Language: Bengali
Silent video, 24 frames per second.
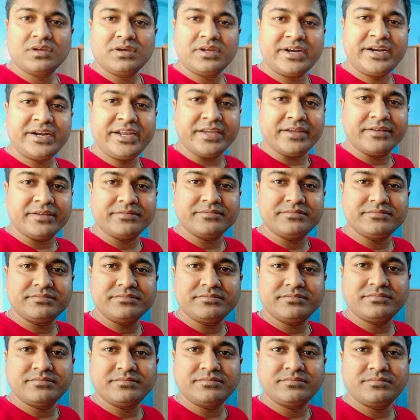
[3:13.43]
রেডি
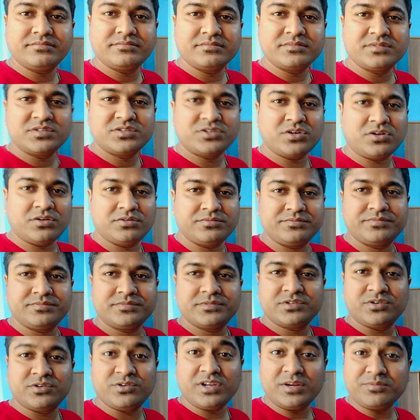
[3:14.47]
চলো
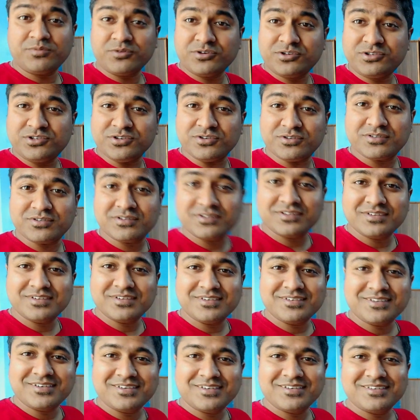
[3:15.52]
সোয়েটার পরছো
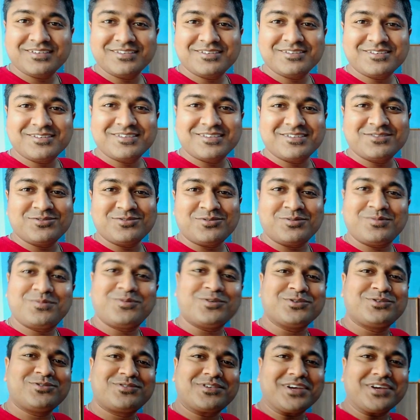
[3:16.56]
তোমার প্রচুর